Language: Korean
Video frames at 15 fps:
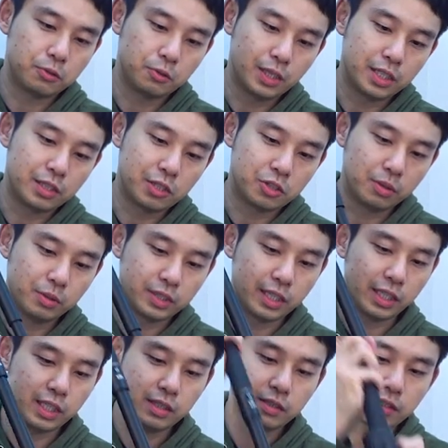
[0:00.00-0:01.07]
또한 이제 접을
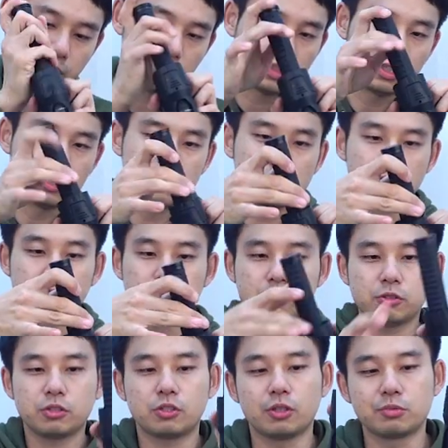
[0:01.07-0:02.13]
때 이런
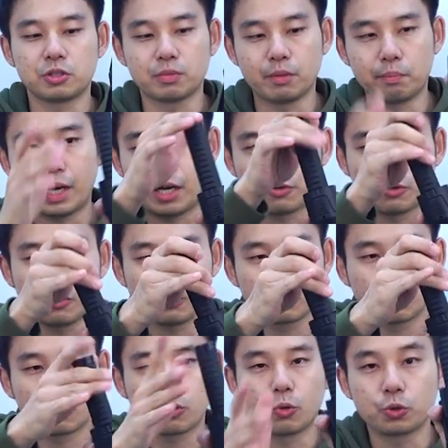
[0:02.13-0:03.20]
식으로 접으시면 바로
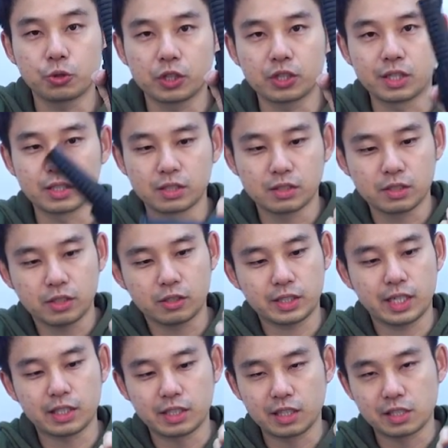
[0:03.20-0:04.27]
고정이 되는
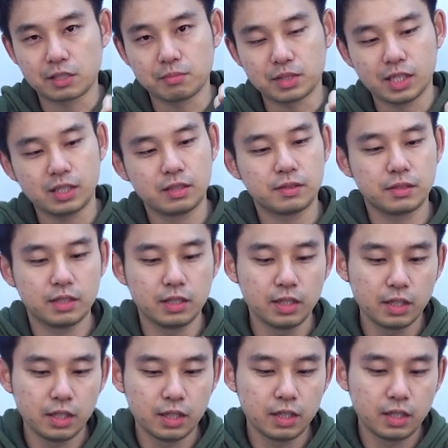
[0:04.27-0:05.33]
형태가 되겠습니다.
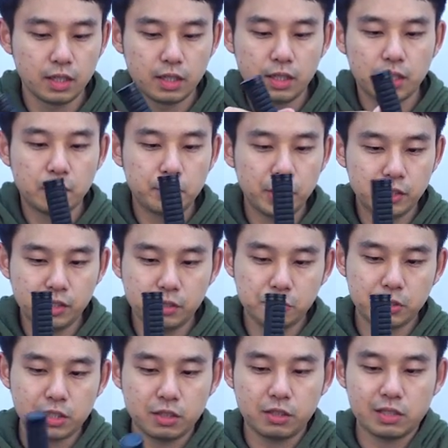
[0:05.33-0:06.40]
편의를
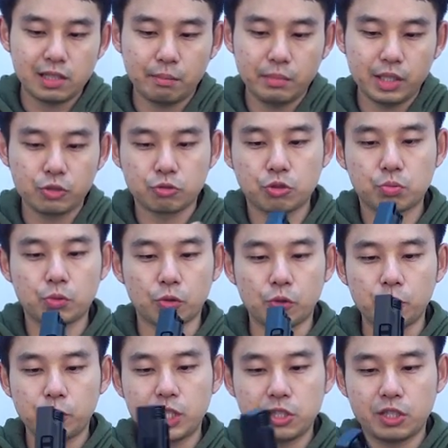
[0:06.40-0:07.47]
위해서 360도
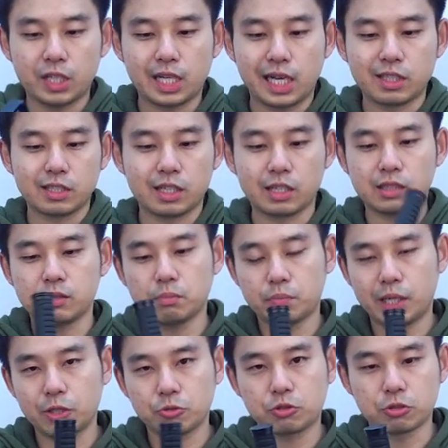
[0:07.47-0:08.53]
회전이 가능한
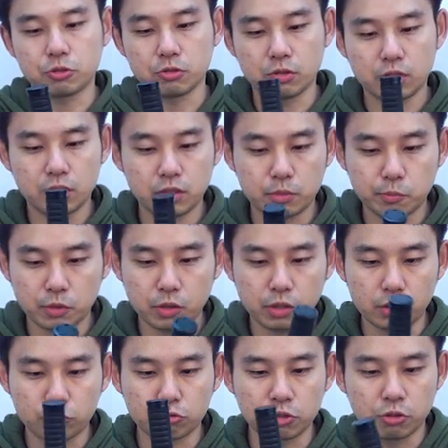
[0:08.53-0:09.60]
파우치로
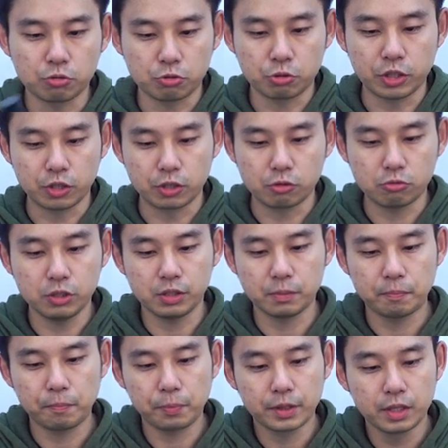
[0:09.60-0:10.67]
구성으로 되어 있고요.
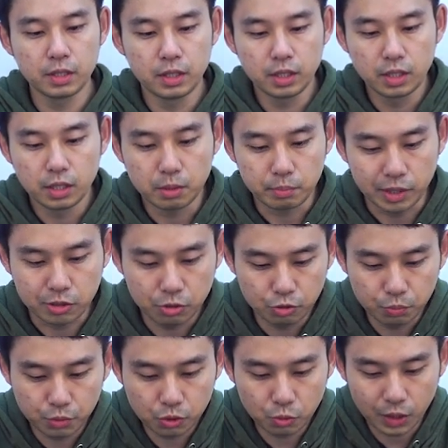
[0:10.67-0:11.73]
벨트
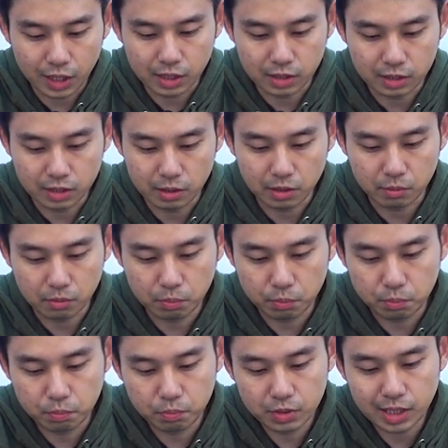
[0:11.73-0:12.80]
루프 또한 이제
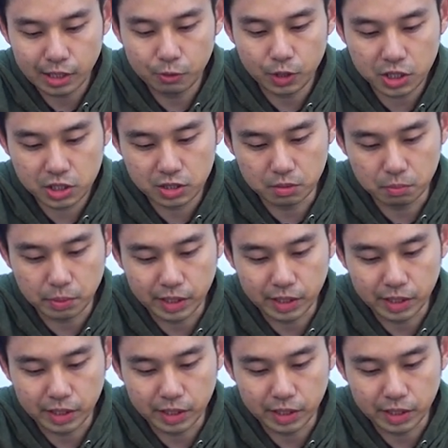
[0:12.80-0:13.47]
사용하시는